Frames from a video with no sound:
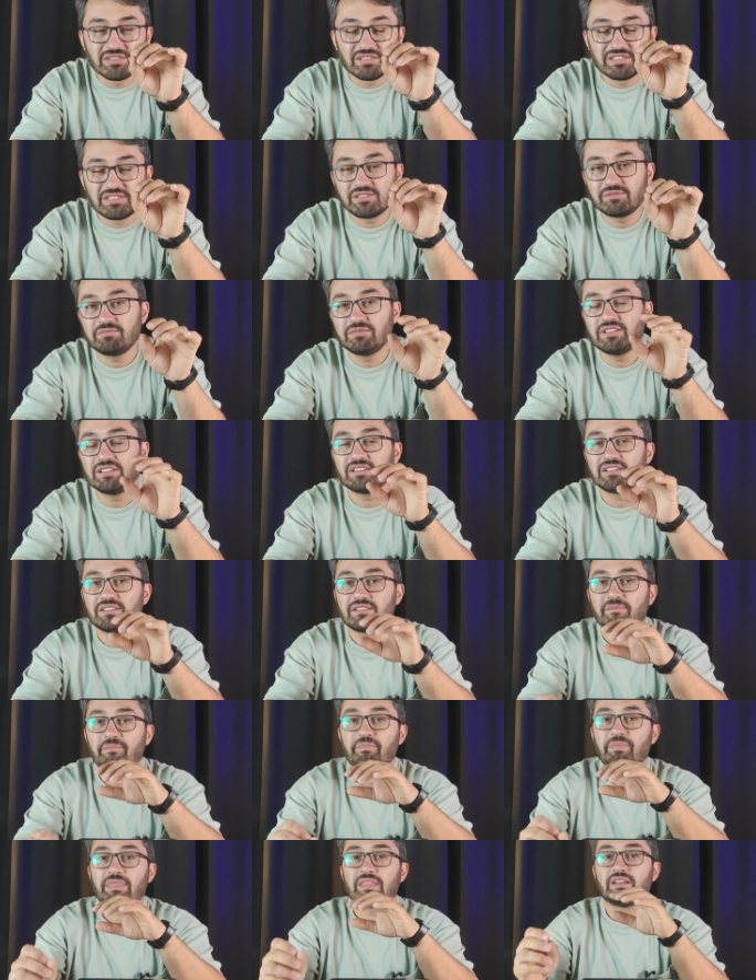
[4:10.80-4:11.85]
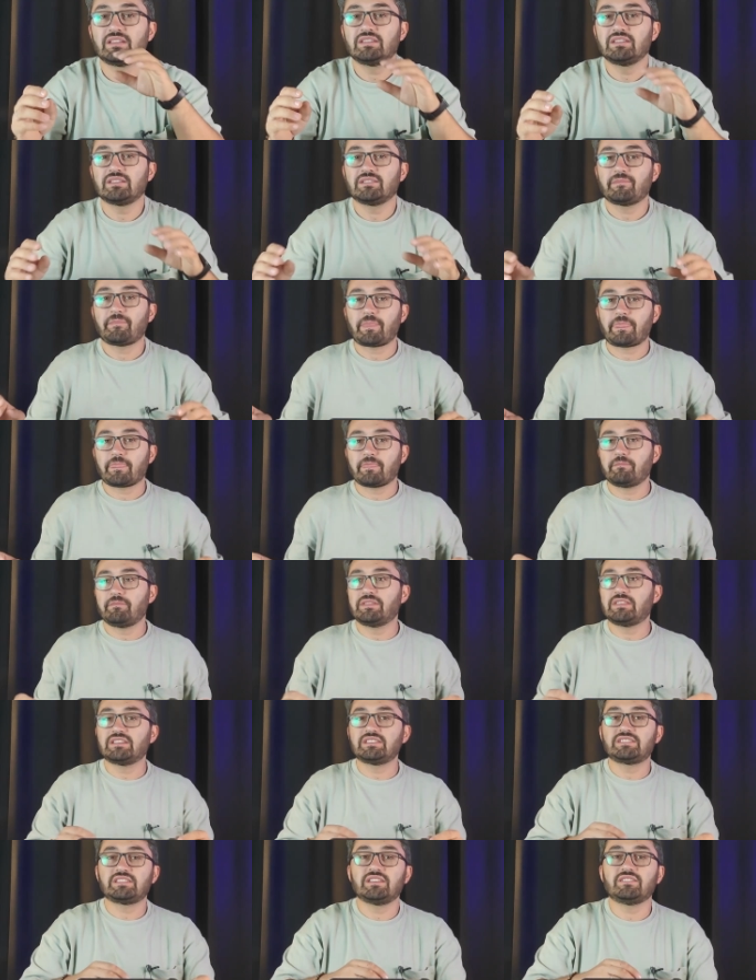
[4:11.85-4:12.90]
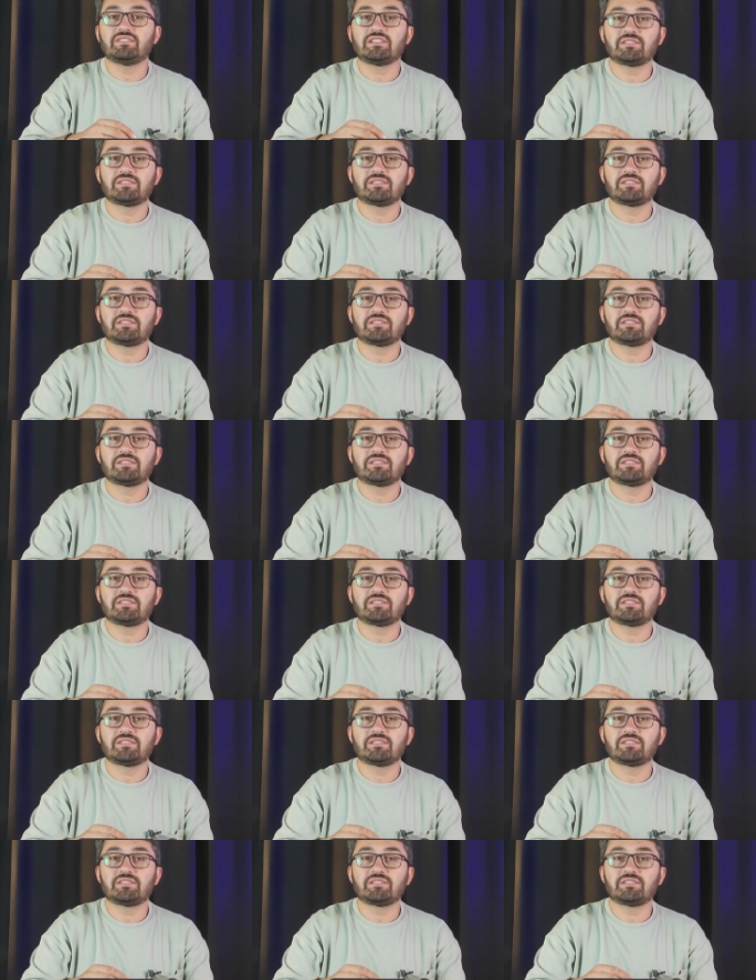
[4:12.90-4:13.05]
Şimdi hani bir de şey